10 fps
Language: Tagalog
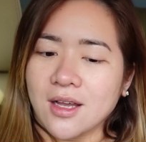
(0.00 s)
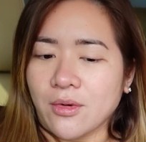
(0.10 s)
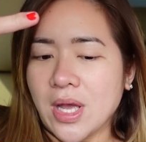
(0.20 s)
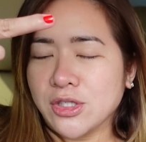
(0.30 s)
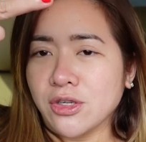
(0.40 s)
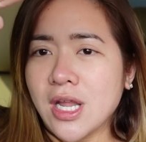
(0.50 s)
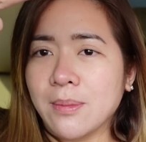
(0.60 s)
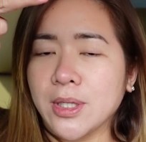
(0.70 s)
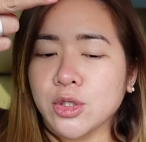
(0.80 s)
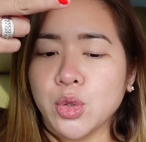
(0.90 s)
Question
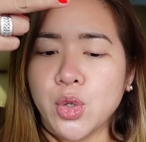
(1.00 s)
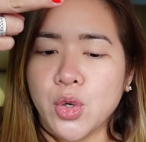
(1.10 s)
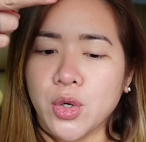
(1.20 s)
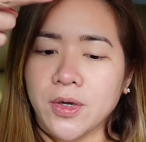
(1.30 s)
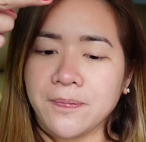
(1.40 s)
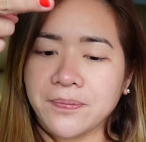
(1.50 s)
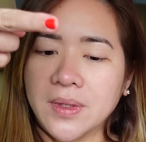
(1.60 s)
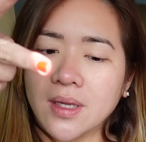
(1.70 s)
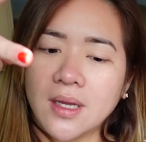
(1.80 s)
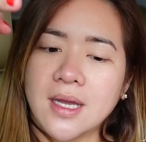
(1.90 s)
number two.
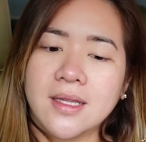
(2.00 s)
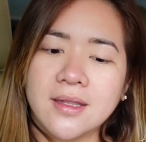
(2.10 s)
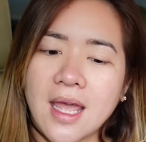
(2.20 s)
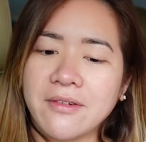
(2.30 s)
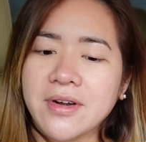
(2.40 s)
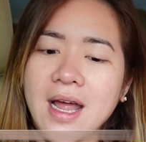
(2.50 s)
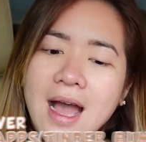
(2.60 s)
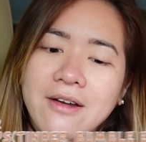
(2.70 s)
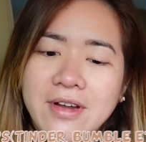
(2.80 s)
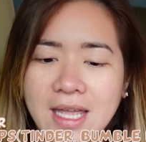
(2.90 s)
Never
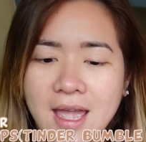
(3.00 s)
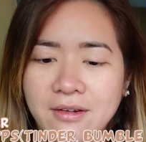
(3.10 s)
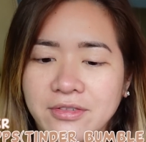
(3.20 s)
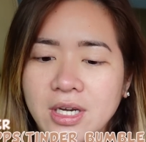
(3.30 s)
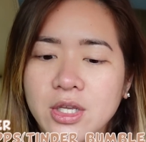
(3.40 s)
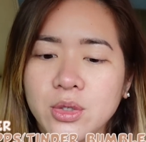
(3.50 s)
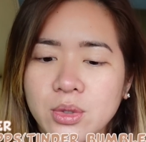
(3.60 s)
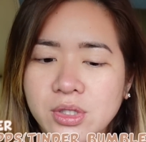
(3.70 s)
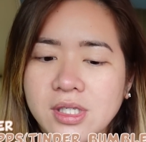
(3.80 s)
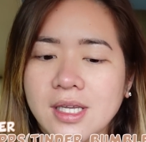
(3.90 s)
have I ever
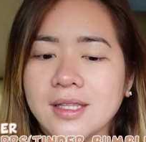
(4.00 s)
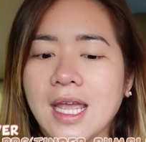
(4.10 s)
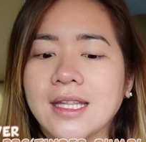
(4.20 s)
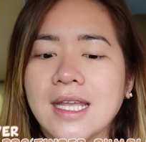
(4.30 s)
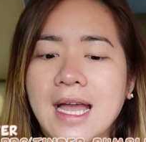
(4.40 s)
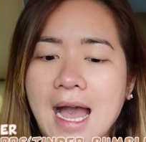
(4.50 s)
used dating